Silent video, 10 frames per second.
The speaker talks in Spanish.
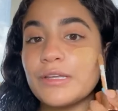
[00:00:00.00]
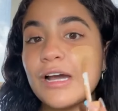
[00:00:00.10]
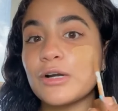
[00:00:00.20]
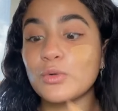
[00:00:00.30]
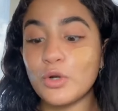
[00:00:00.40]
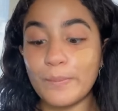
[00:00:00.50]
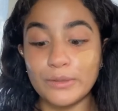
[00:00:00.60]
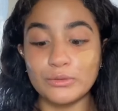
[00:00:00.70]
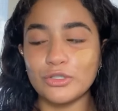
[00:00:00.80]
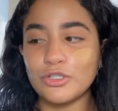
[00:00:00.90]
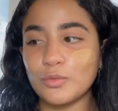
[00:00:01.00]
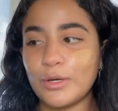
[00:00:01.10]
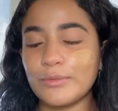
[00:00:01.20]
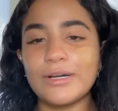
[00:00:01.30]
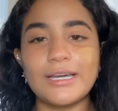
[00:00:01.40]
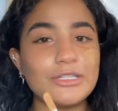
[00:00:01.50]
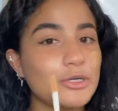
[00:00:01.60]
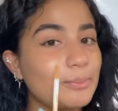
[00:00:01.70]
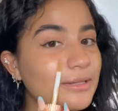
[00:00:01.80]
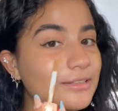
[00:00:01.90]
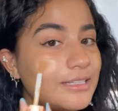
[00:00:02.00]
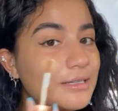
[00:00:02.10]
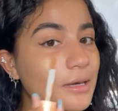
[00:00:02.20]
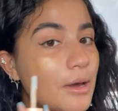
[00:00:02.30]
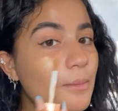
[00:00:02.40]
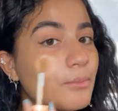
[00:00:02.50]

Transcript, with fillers: Me llegaron unos productos nuevos que yo pedí